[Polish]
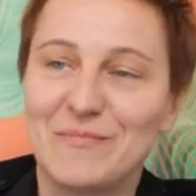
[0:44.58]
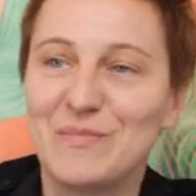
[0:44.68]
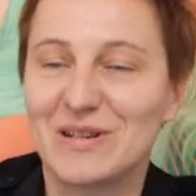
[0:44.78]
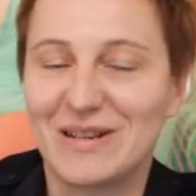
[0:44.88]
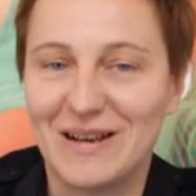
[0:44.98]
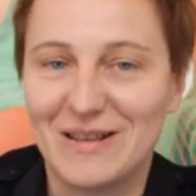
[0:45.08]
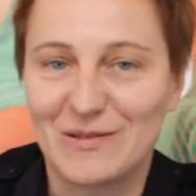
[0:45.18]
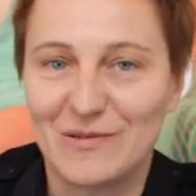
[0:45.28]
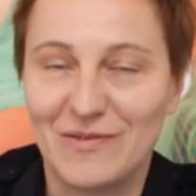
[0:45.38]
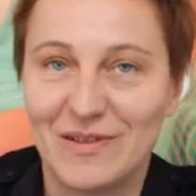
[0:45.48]

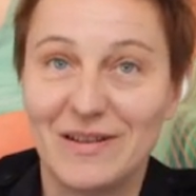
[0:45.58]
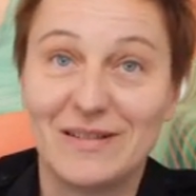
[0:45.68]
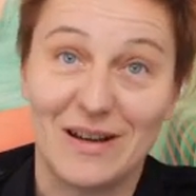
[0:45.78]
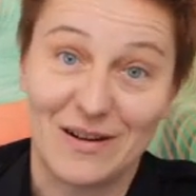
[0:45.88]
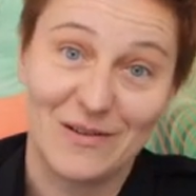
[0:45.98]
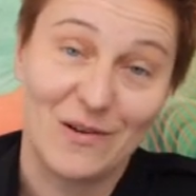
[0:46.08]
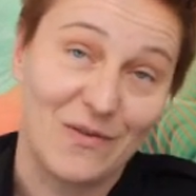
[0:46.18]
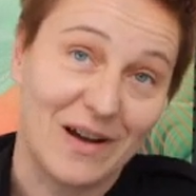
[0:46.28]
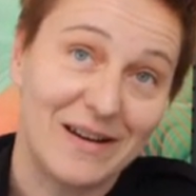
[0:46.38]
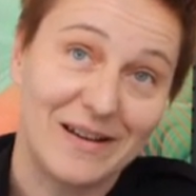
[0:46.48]
mieszkańców e,
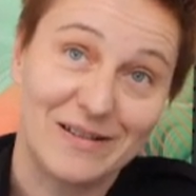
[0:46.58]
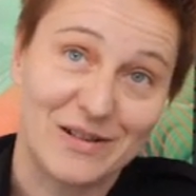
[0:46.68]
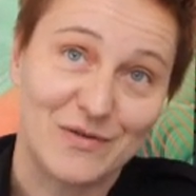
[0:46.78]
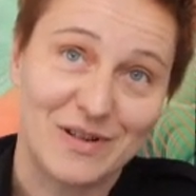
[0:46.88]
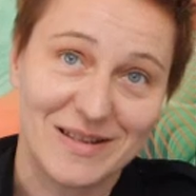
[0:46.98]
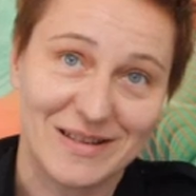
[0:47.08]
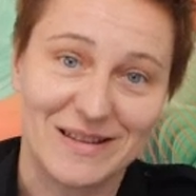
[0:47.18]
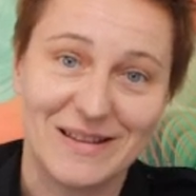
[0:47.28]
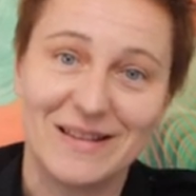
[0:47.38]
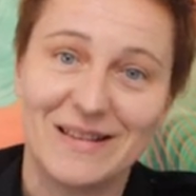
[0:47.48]
Tarnowa, ale i też
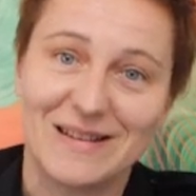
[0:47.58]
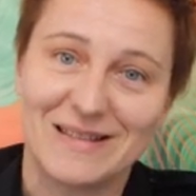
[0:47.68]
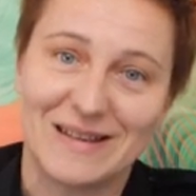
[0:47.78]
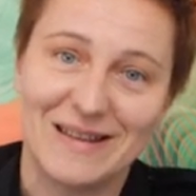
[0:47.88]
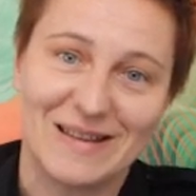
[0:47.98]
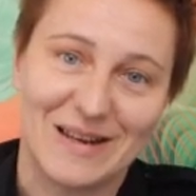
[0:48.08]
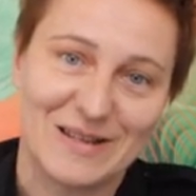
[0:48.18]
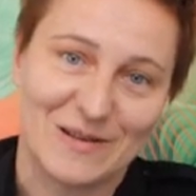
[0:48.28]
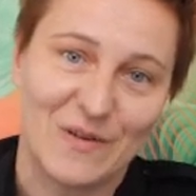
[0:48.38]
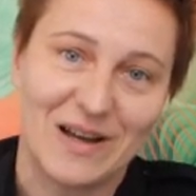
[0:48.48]
wszystkich innych
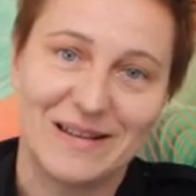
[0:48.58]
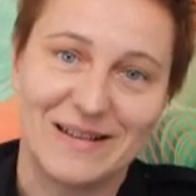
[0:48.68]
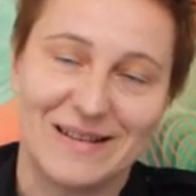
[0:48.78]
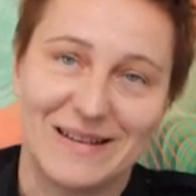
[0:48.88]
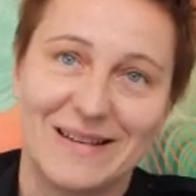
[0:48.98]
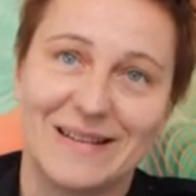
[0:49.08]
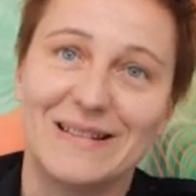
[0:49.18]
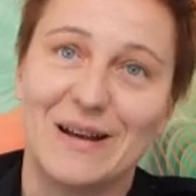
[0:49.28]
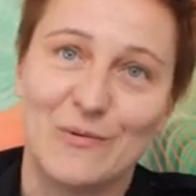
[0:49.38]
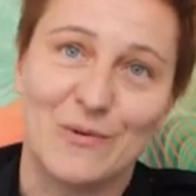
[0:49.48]
zainteresowanych e,
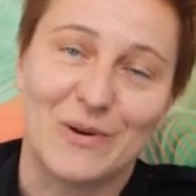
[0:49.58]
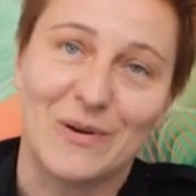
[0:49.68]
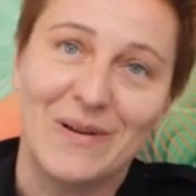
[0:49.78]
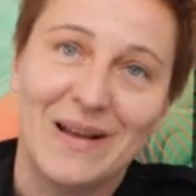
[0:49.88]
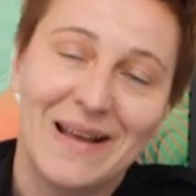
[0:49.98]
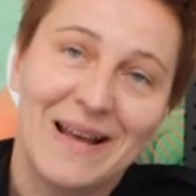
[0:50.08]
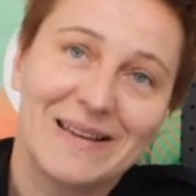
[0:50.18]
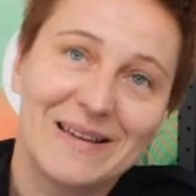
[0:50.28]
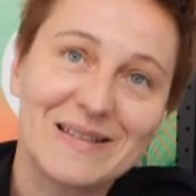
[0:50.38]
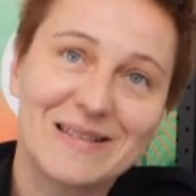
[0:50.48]
nauką
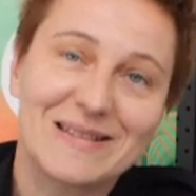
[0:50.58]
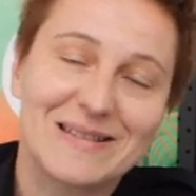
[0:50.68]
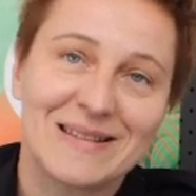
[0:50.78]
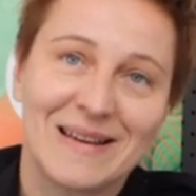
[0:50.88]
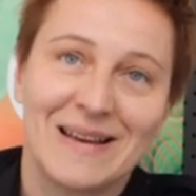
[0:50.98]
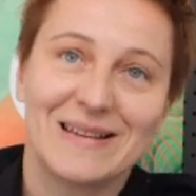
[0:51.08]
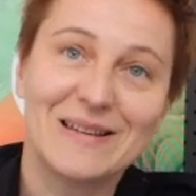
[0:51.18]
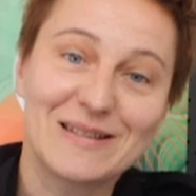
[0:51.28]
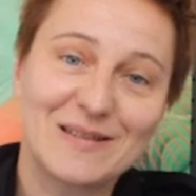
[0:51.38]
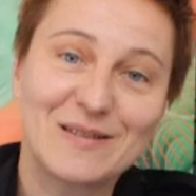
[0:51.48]
jest,
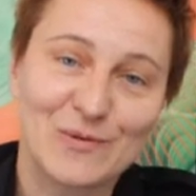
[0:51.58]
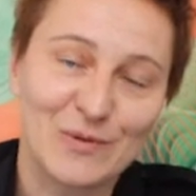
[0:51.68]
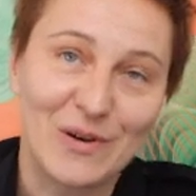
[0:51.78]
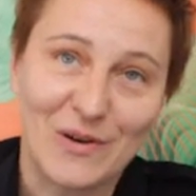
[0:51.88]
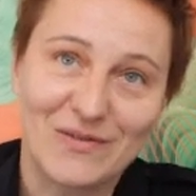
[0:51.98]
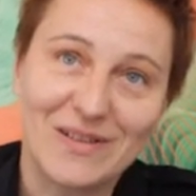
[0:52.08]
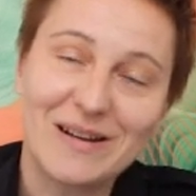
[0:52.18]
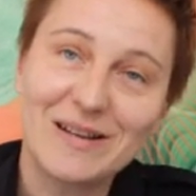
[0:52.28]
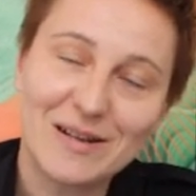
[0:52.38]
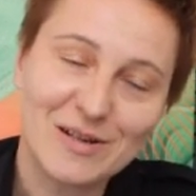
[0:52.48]
jest
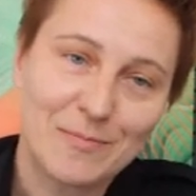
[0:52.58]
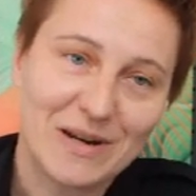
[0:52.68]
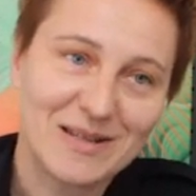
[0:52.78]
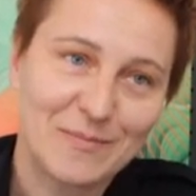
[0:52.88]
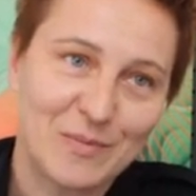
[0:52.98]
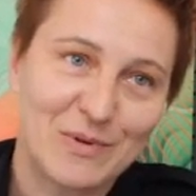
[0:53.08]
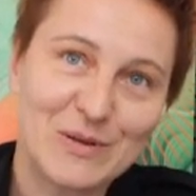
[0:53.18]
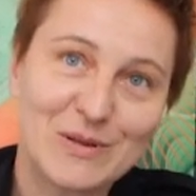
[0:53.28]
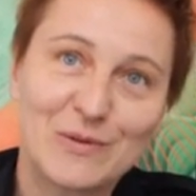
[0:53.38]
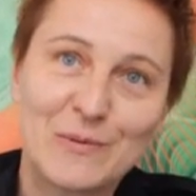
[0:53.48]
cudowna i nasza praca po
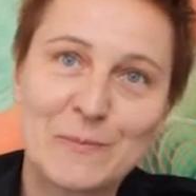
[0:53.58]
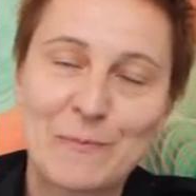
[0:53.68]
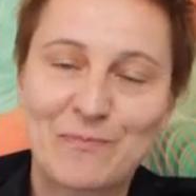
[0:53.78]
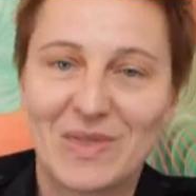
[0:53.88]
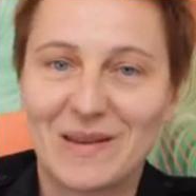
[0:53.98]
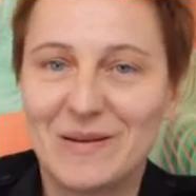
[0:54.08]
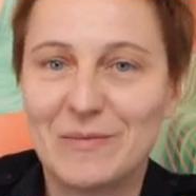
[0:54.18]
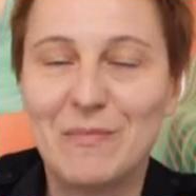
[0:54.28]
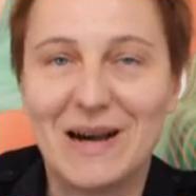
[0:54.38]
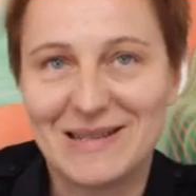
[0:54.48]
prostu
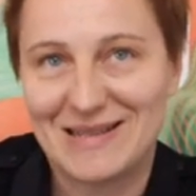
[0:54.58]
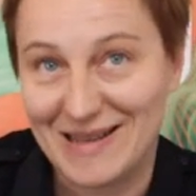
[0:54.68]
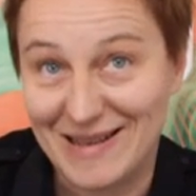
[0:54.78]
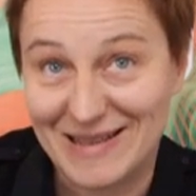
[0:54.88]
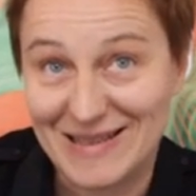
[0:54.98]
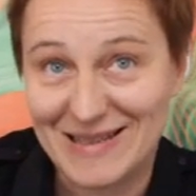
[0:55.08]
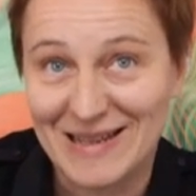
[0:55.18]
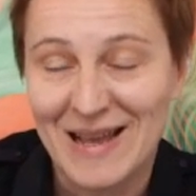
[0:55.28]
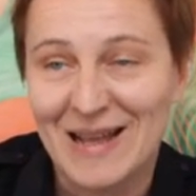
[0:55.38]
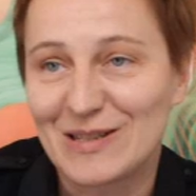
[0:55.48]
E, ma
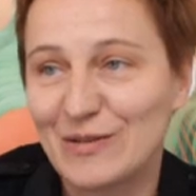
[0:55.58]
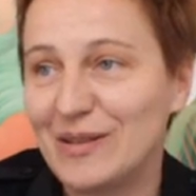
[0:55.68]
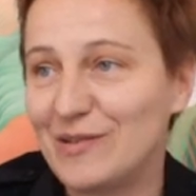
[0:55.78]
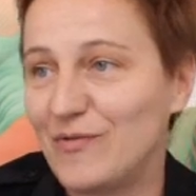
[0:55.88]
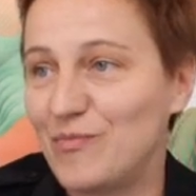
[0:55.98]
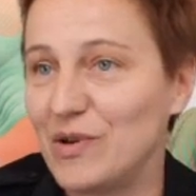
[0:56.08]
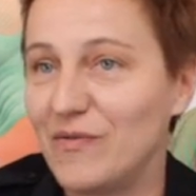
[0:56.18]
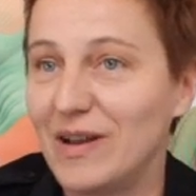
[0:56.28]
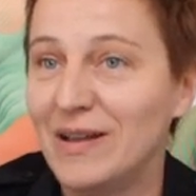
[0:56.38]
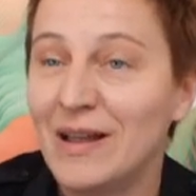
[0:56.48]
sens. Co na to
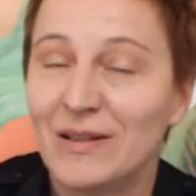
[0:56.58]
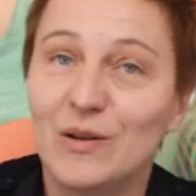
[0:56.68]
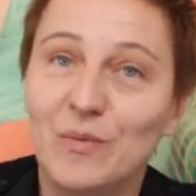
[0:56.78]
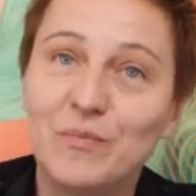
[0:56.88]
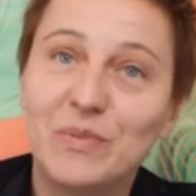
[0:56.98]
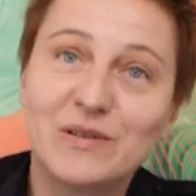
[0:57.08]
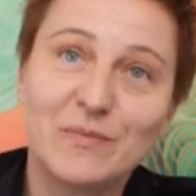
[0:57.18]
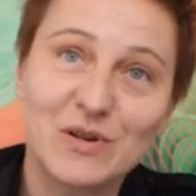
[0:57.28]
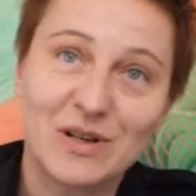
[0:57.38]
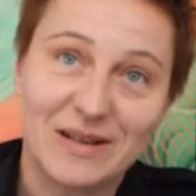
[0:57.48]
wpływa? No być
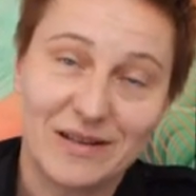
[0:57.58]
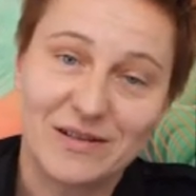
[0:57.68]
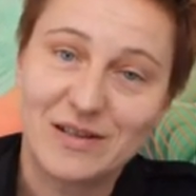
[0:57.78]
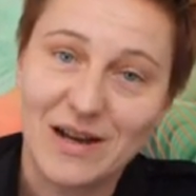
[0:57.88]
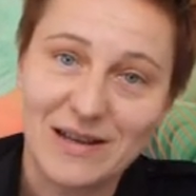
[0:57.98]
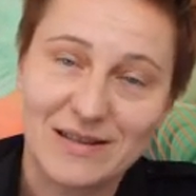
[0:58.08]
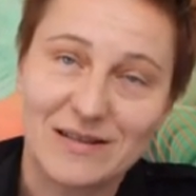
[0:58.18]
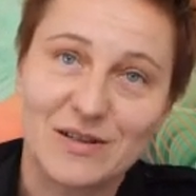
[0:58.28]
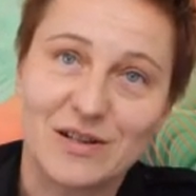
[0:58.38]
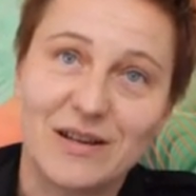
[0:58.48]
może takie
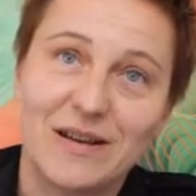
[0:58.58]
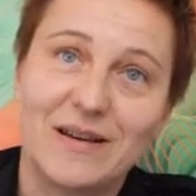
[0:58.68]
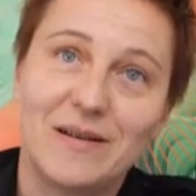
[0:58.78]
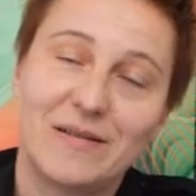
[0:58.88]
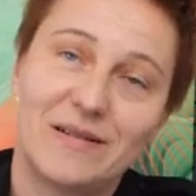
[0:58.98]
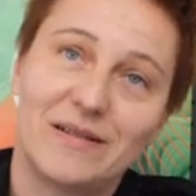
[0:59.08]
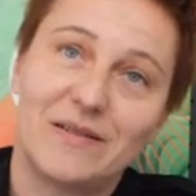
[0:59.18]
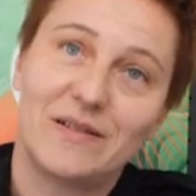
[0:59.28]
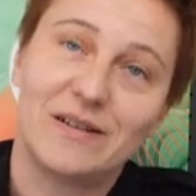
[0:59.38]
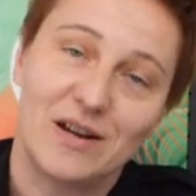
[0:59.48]
czasy, że
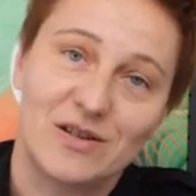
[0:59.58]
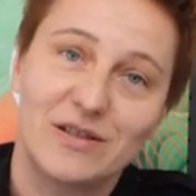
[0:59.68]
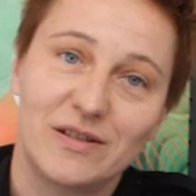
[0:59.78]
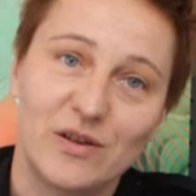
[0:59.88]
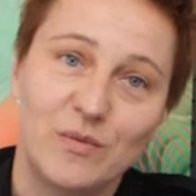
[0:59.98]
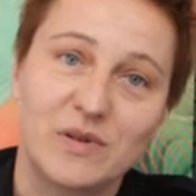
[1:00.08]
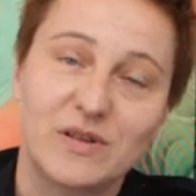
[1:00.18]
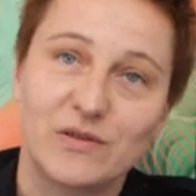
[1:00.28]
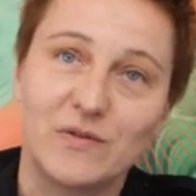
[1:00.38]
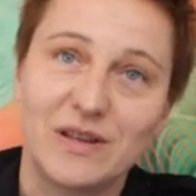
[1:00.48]
e, każdy chciałby
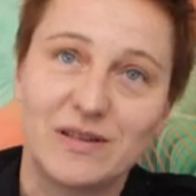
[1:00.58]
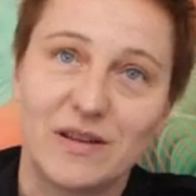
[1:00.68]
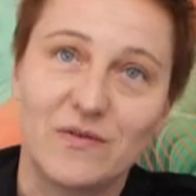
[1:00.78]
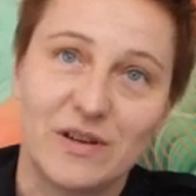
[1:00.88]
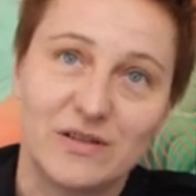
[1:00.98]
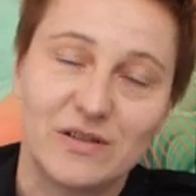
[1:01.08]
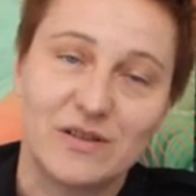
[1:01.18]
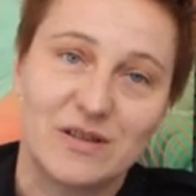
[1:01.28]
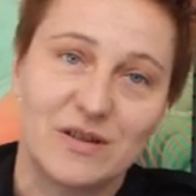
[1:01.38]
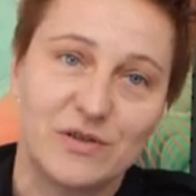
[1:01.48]
coś więcej
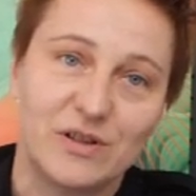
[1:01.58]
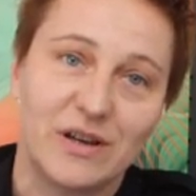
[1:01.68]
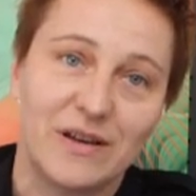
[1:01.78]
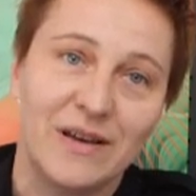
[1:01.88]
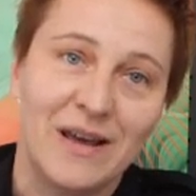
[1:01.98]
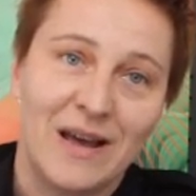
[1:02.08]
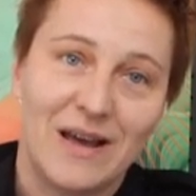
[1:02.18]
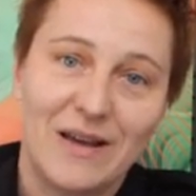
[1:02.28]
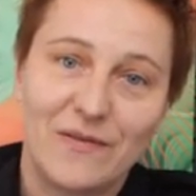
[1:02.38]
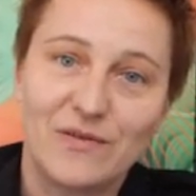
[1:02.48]
wiedzieć, co się
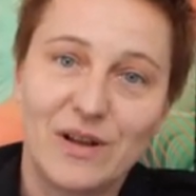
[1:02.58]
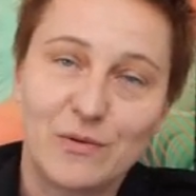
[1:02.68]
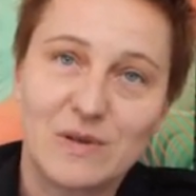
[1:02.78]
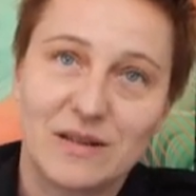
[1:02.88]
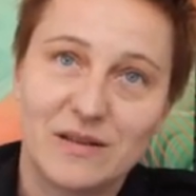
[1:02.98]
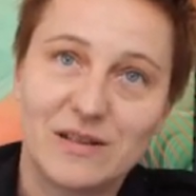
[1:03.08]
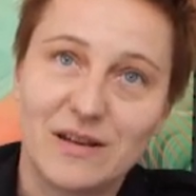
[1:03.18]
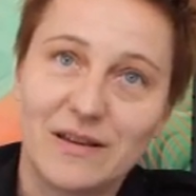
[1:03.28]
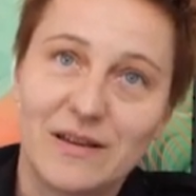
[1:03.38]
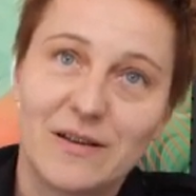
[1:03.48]
e, w nauce
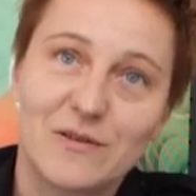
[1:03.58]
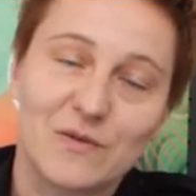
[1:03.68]
dzieje,